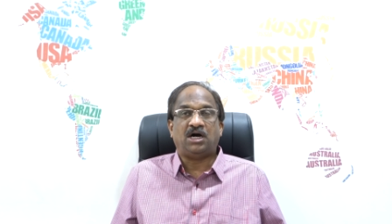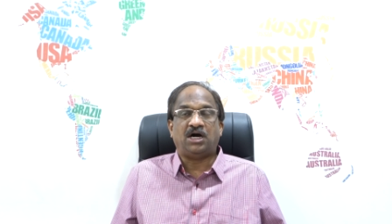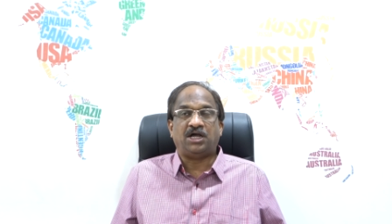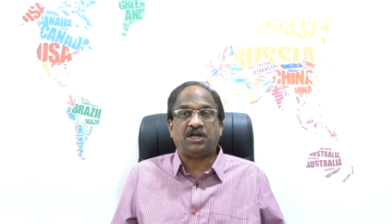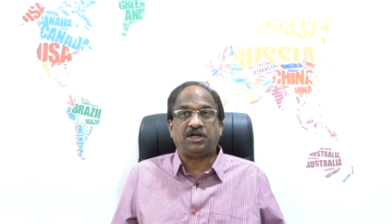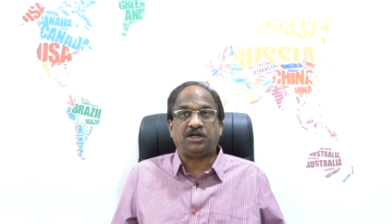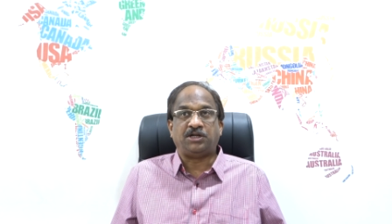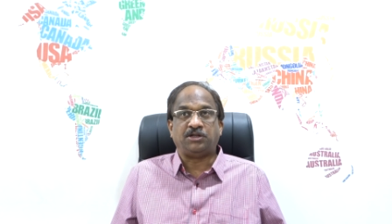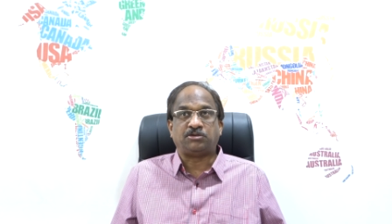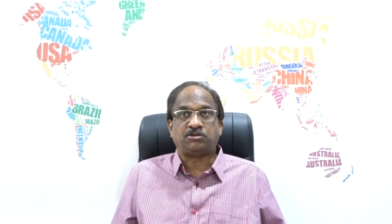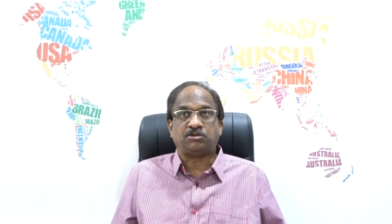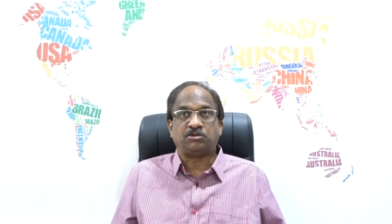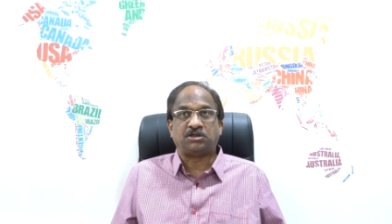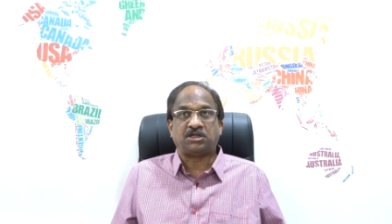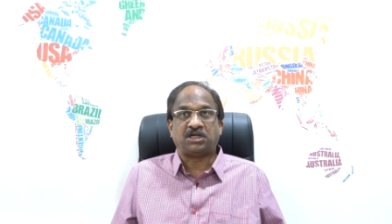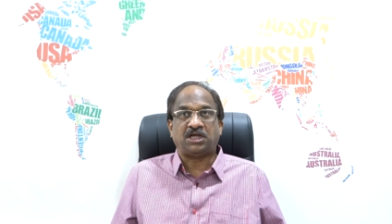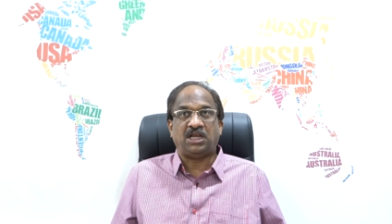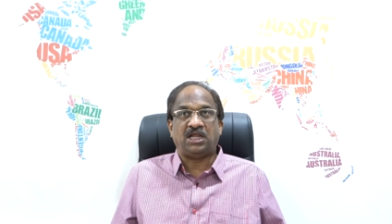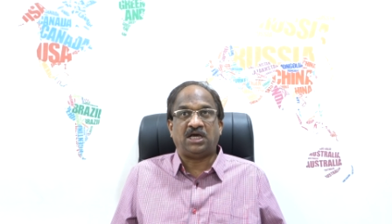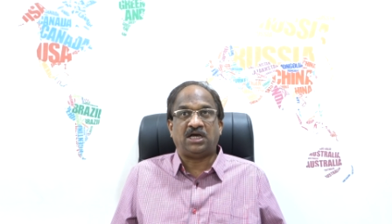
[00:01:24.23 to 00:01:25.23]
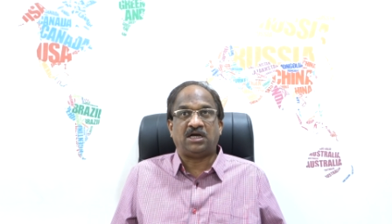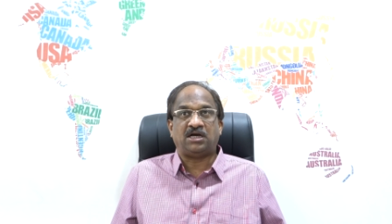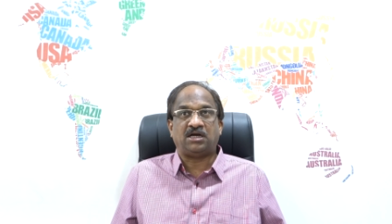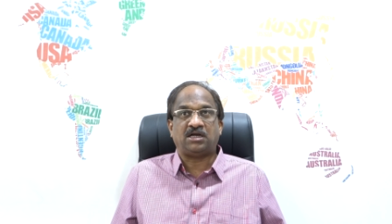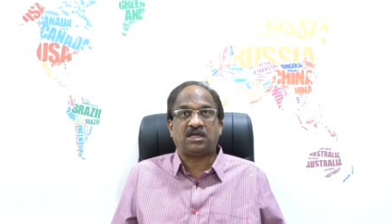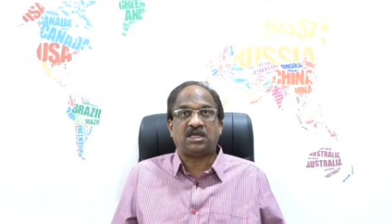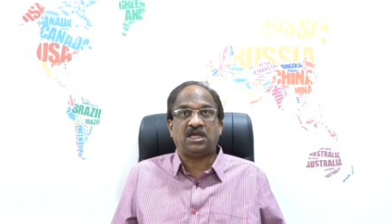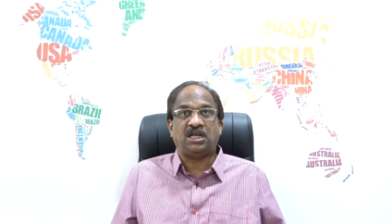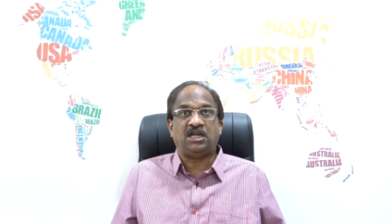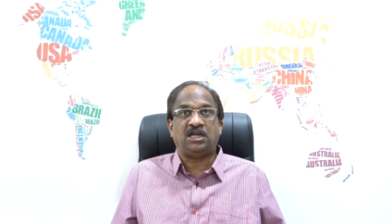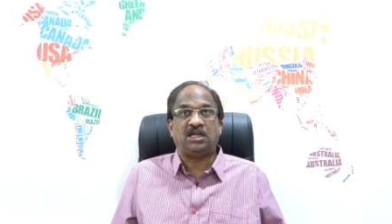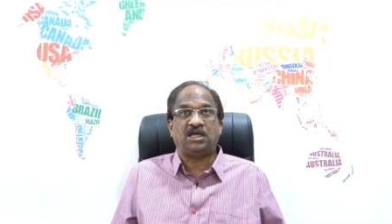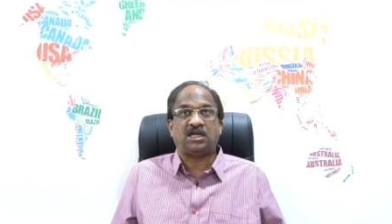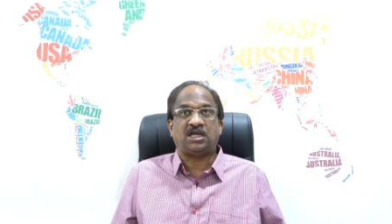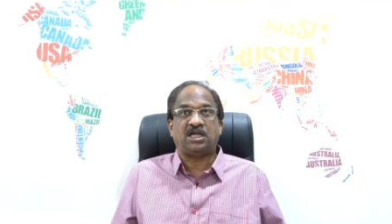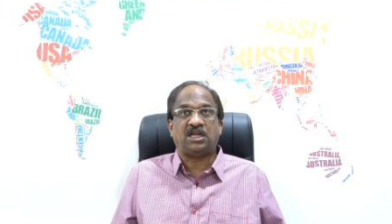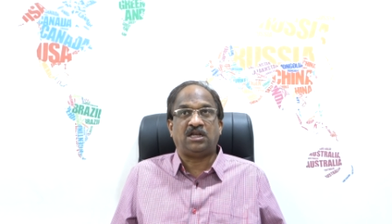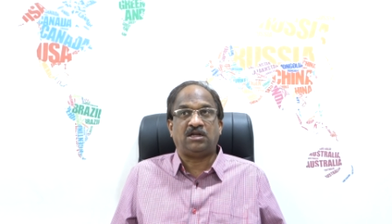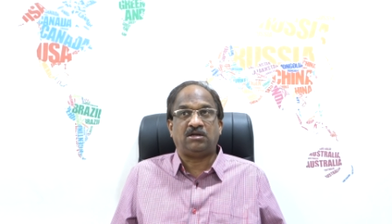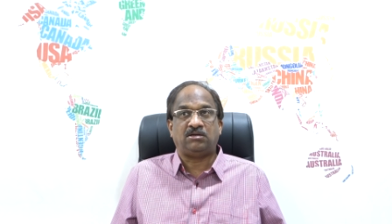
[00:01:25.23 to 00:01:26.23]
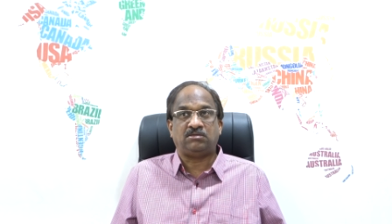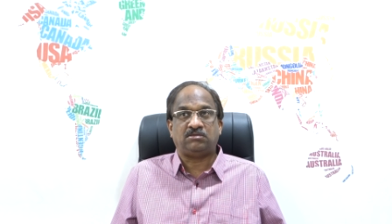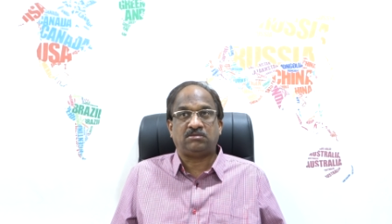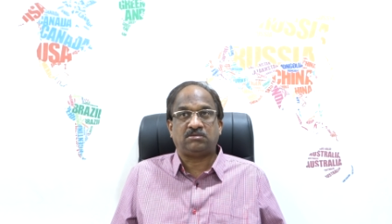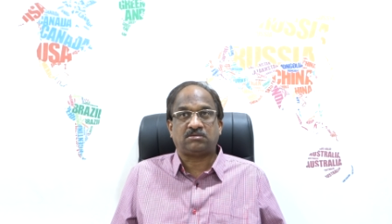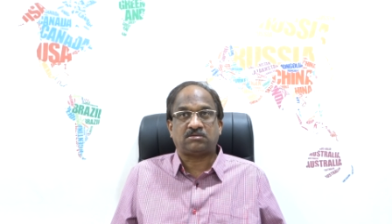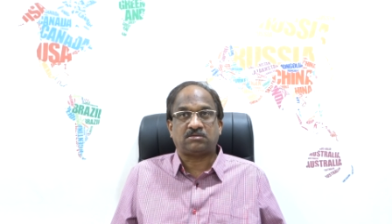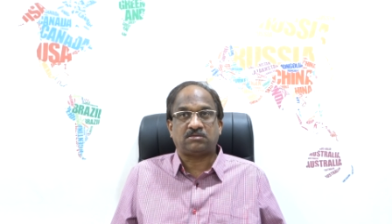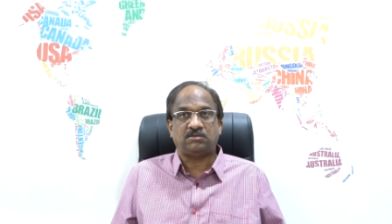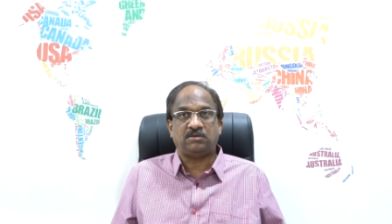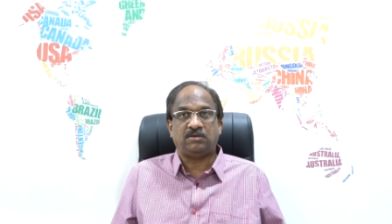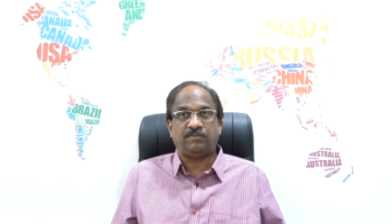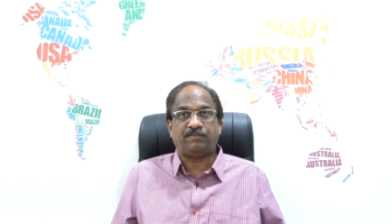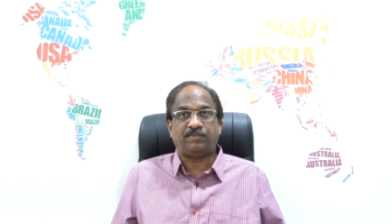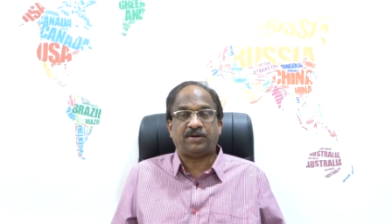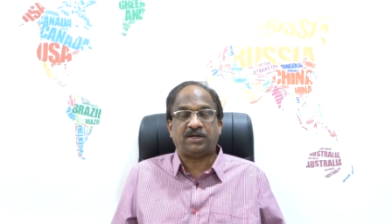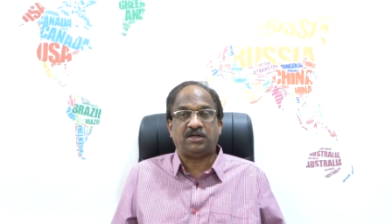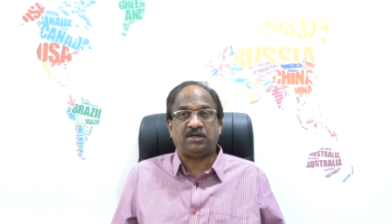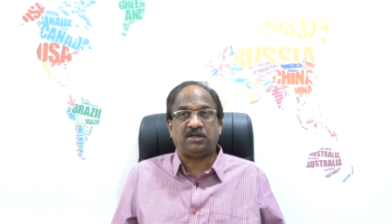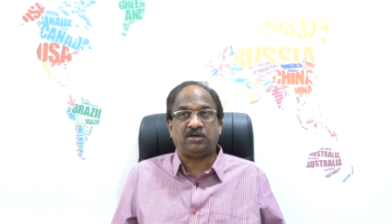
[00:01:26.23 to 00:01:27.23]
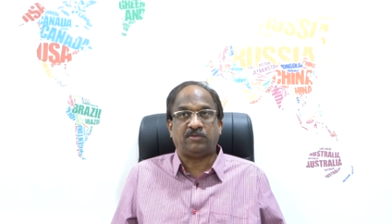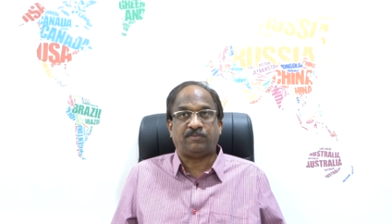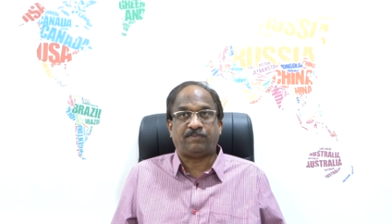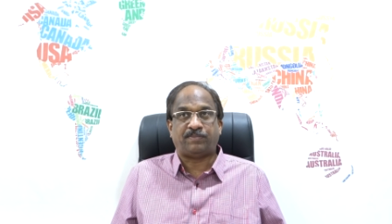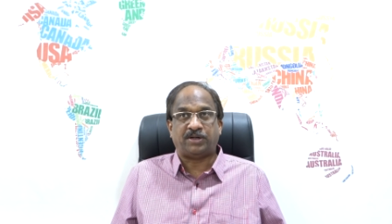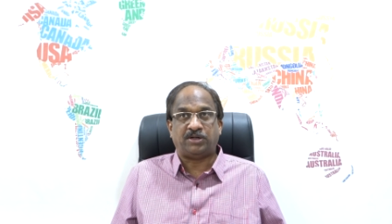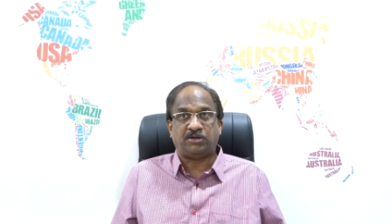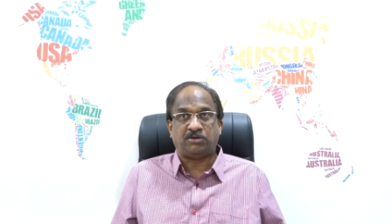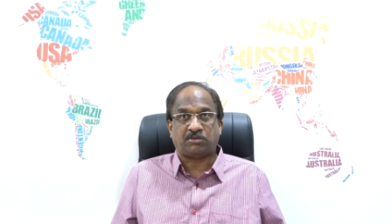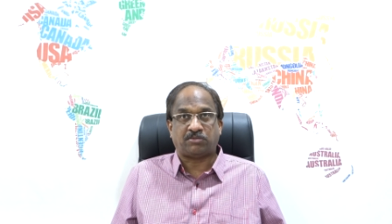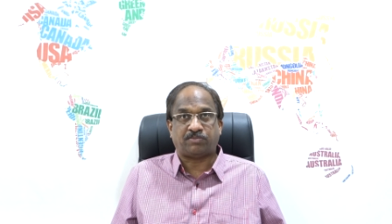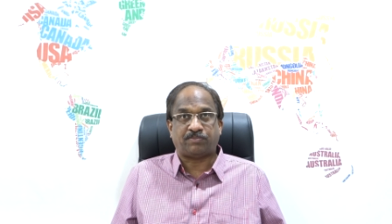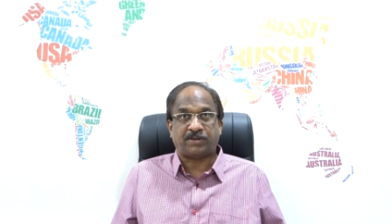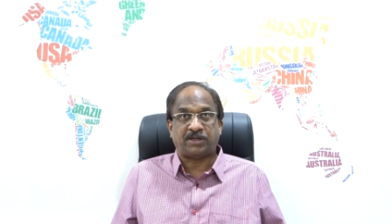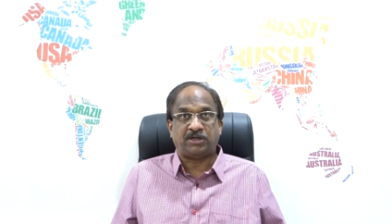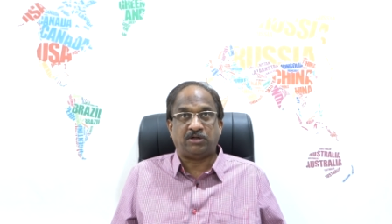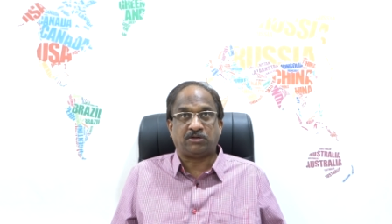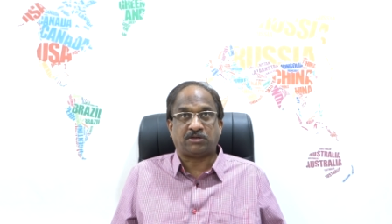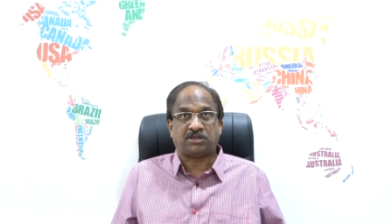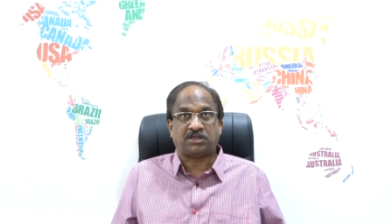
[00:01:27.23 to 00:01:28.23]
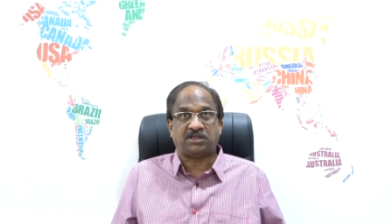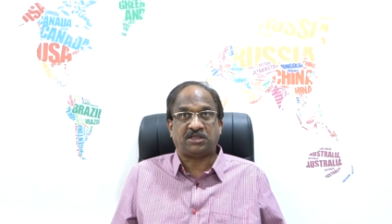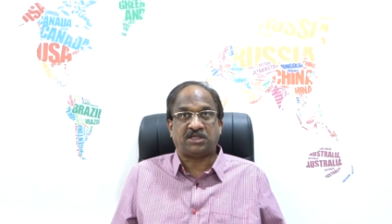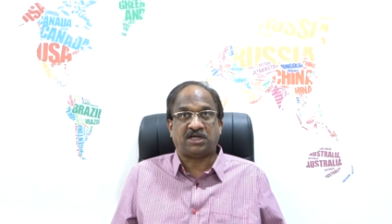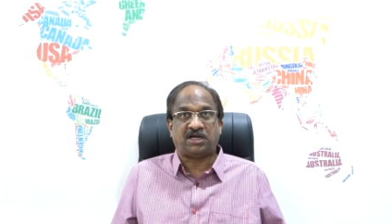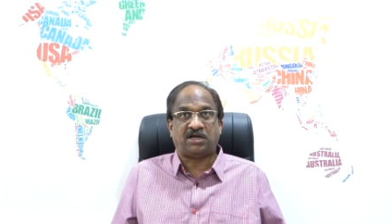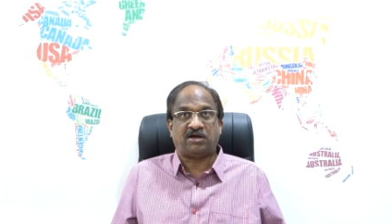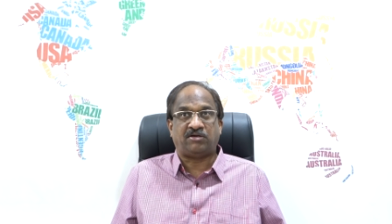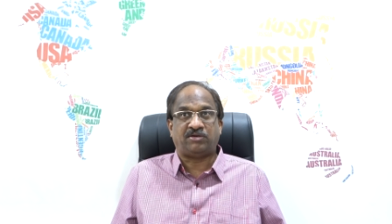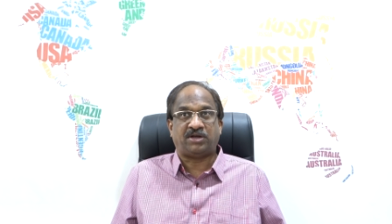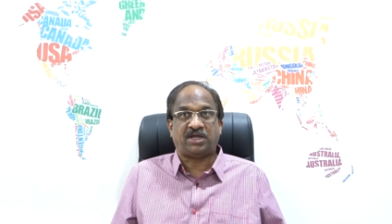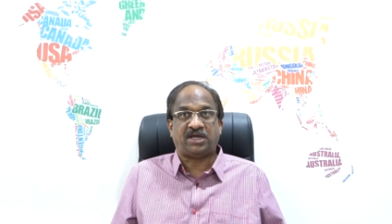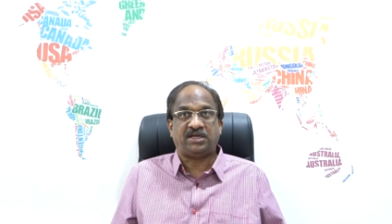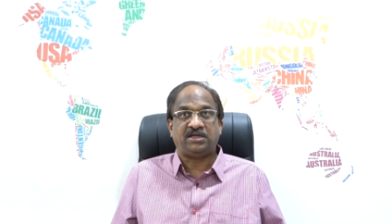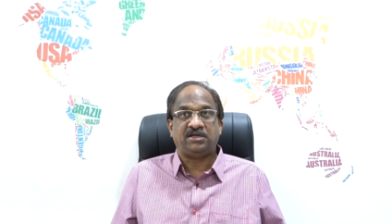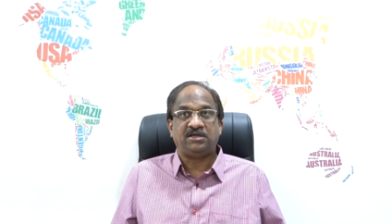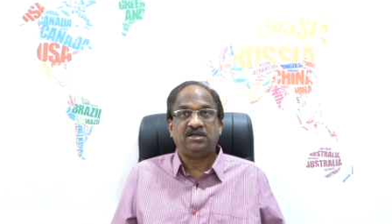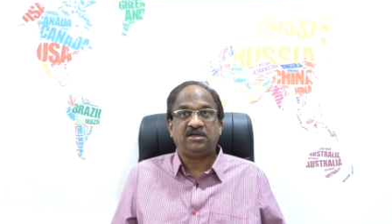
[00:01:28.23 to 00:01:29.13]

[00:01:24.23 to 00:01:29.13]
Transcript: అరటి తోట ఇలా గెలల గెలలు పండు పండు పండ్లు సిద్ధంగా ఉన్నాయి